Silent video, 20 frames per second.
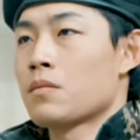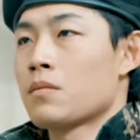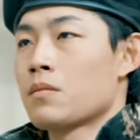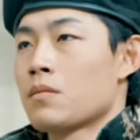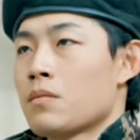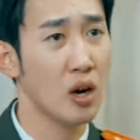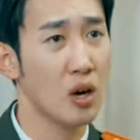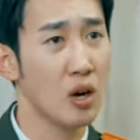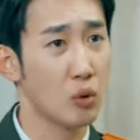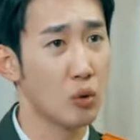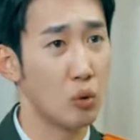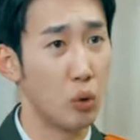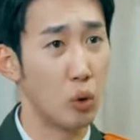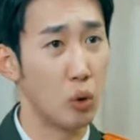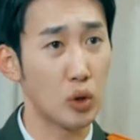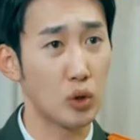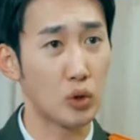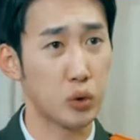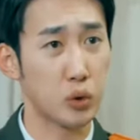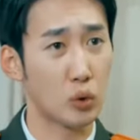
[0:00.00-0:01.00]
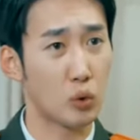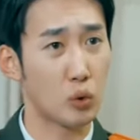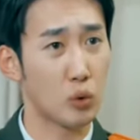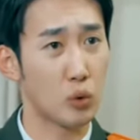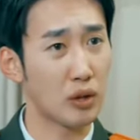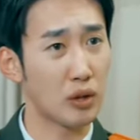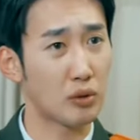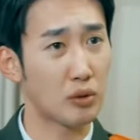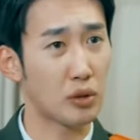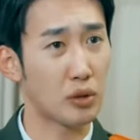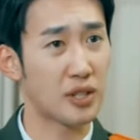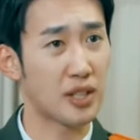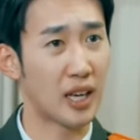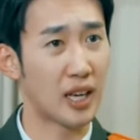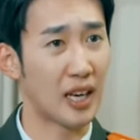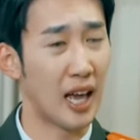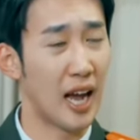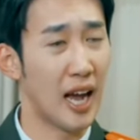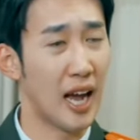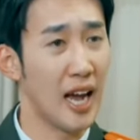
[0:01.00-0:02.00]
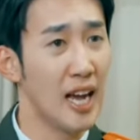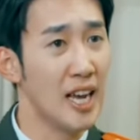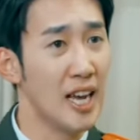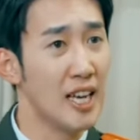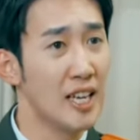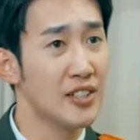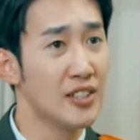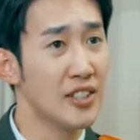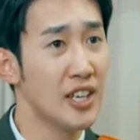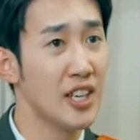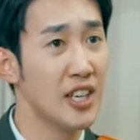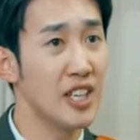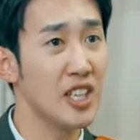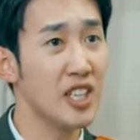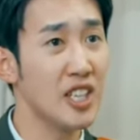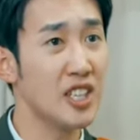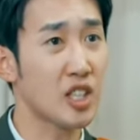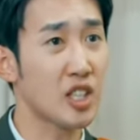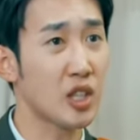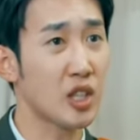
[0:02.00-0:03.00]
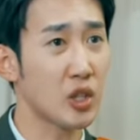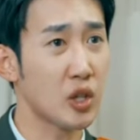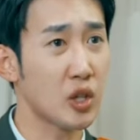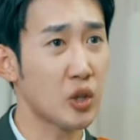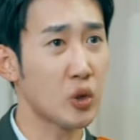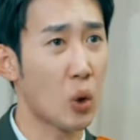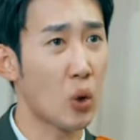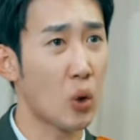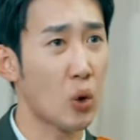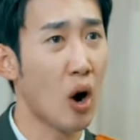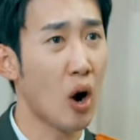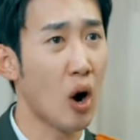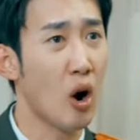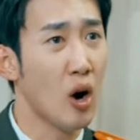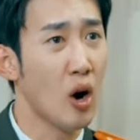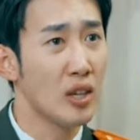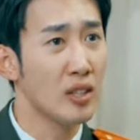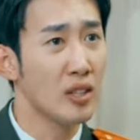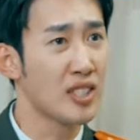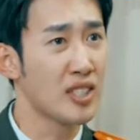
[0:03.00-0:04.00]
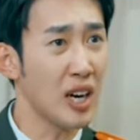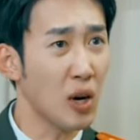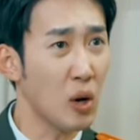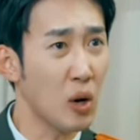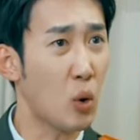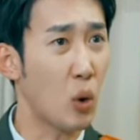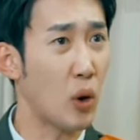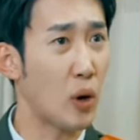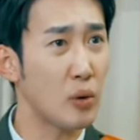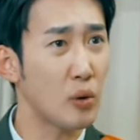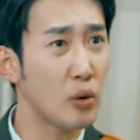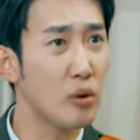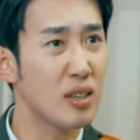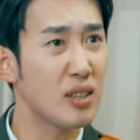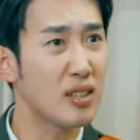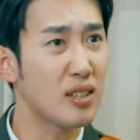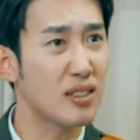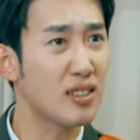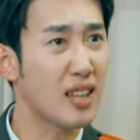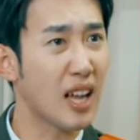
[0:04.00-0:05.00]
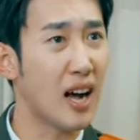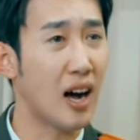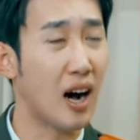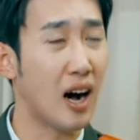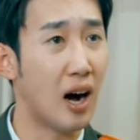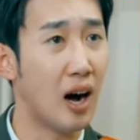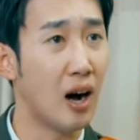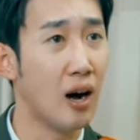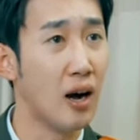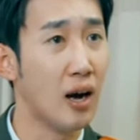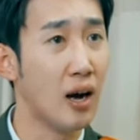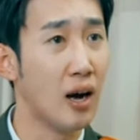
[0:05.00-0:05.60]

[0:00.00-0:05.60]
Penguasa negara akan menyalahkan. Kehormatan seumur hidup kamu. Akan hancur dalam sekejap.